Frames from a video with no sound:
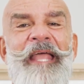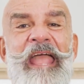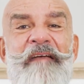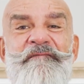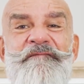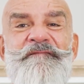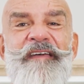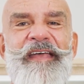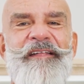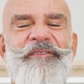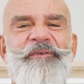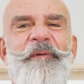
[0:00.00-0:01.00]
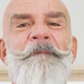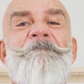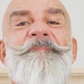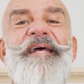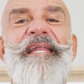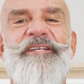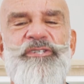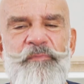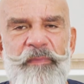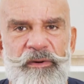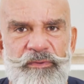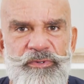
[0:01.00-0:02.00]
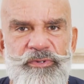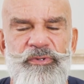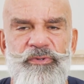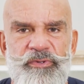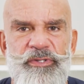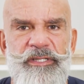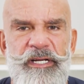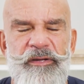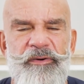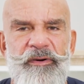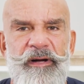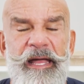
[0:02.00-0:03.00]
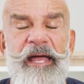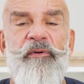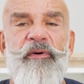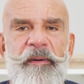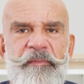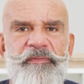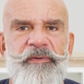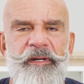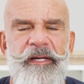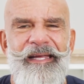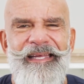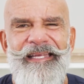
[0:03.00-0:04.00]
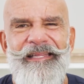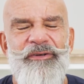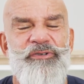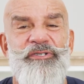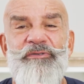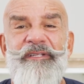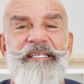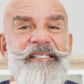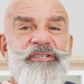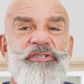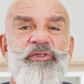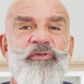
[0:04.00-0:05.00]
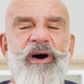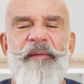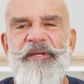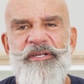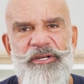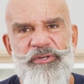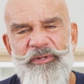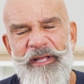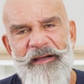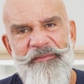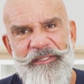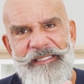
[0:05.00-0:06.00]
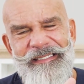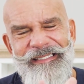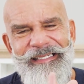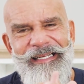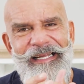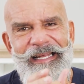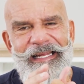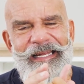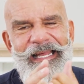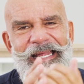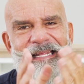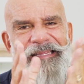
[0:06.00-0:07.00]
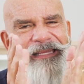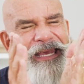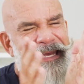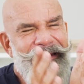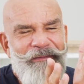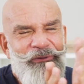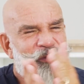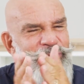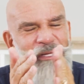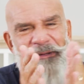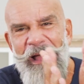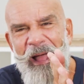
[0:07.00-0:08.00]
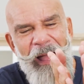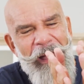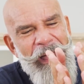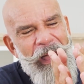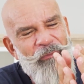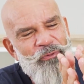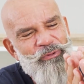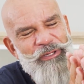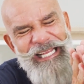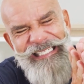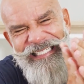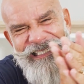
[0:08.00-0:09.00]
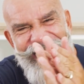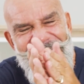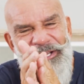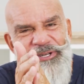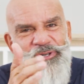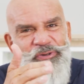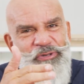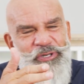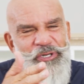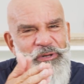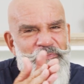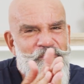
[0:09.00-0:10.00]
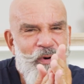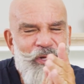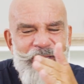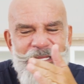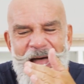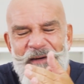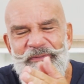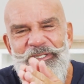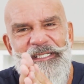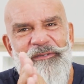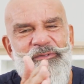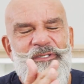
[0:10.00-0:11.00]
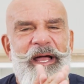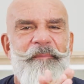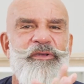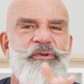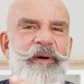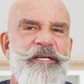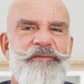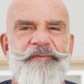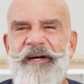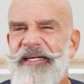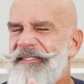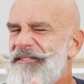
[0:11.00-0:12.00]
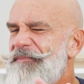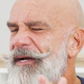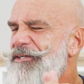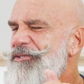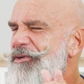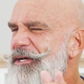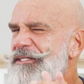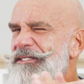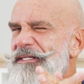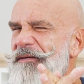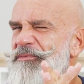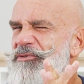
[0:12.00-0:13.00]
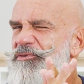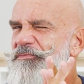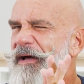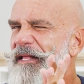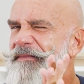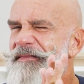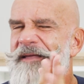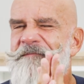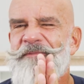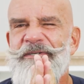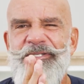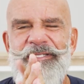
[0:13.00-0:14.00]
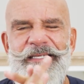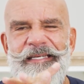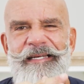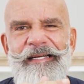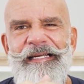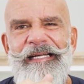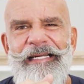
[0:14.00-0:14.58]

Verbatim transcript: refeito pelas mãos do Senhor. É óbvio que Deus tem um desejo enorme de ajudar você. Né? Ele tem todo o desejo de botar você nos caminhos mais fáceis, mas nós temos uma teimosia.